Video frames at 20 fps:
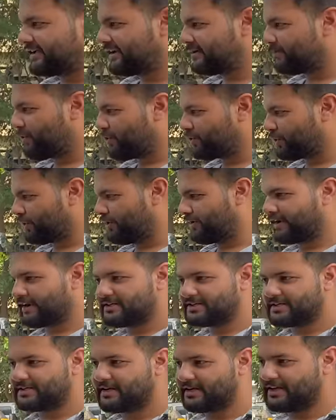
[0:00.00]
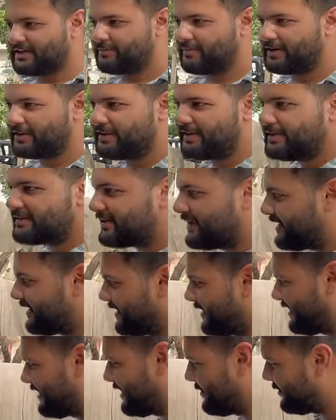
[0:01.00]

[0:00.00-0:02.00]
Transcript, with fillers: लिए बहुत ऑल्ट्रेशन करनी पड़ती है सेटिंग करनी